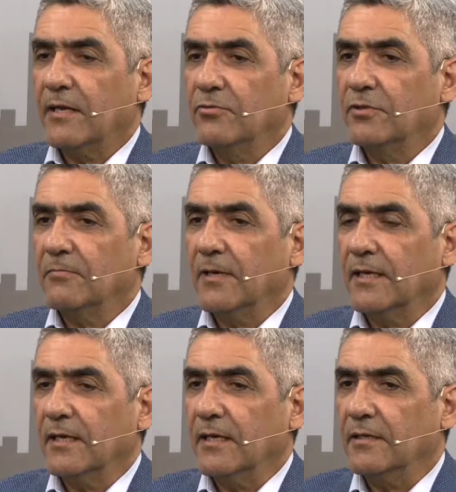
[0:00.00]
hay un tema
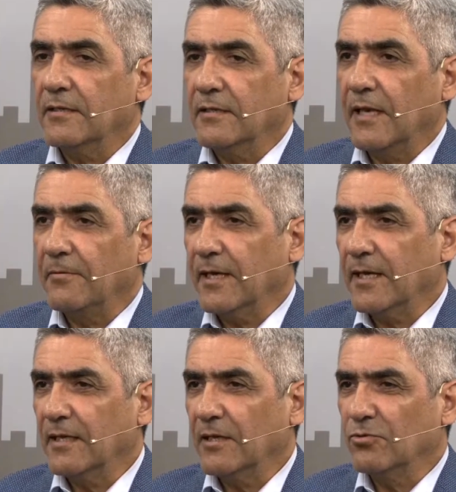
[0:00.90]
que es la
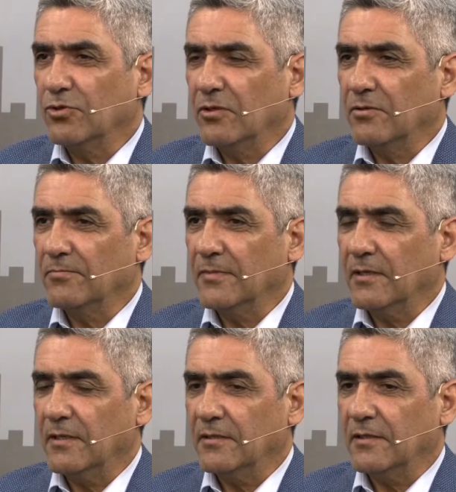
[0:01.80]
vieja discusión.
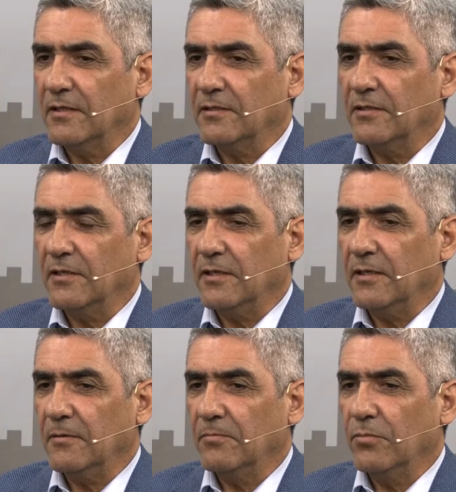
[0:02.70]
Es decir,
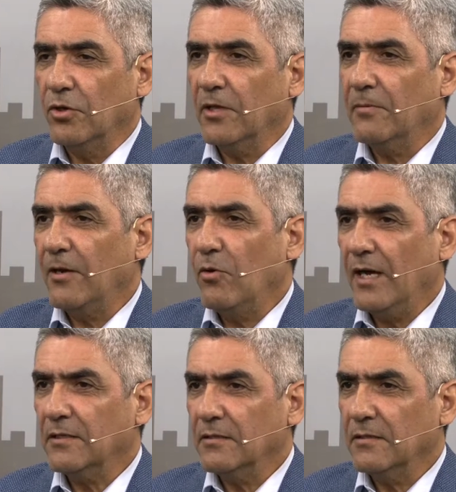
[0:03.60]
si vos
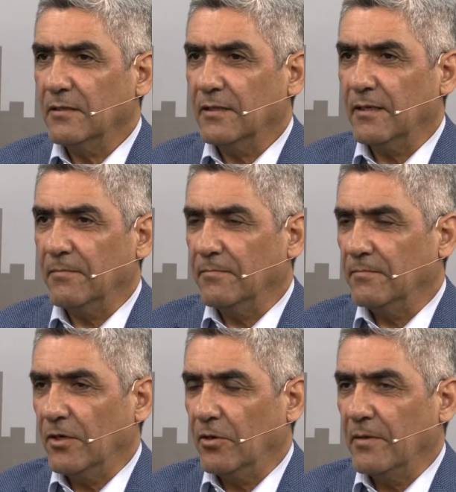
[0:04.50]
devaluás, eh,
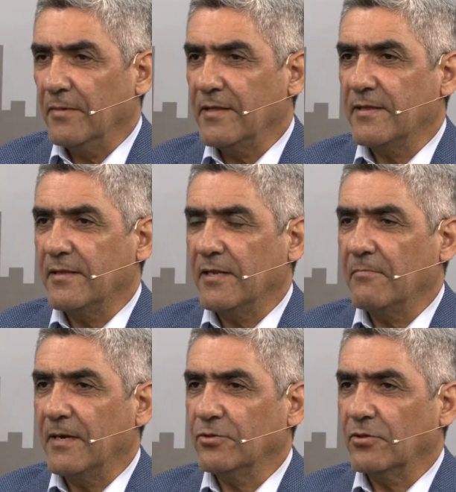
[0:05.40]
obviamente tiene
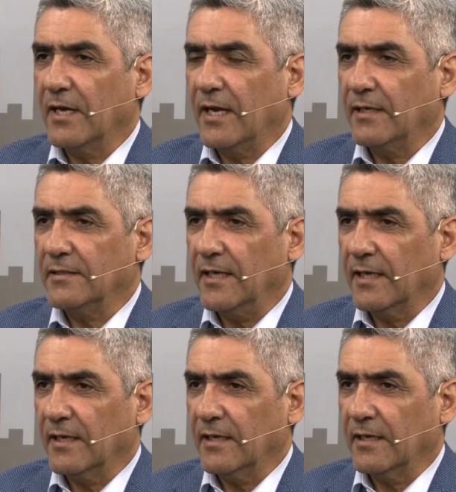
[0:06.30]
mayor ganancia
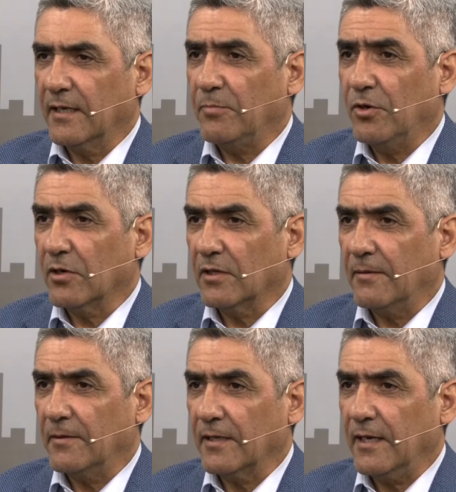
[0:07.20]
aquel que
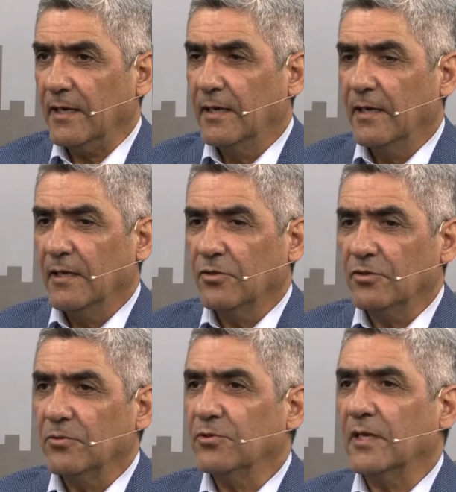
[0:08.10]
exporta, ¿verdad?
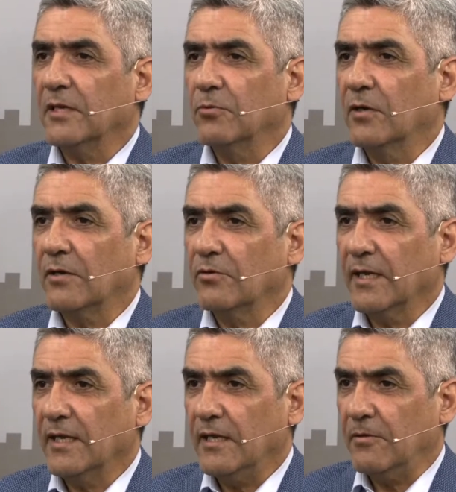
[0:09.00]
Entonces vos tenés que buscar un
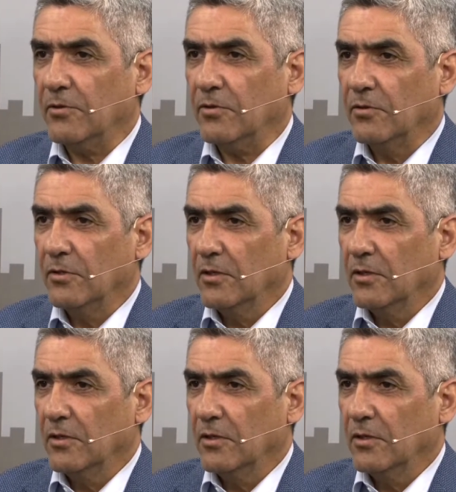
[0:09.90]
equilibrio.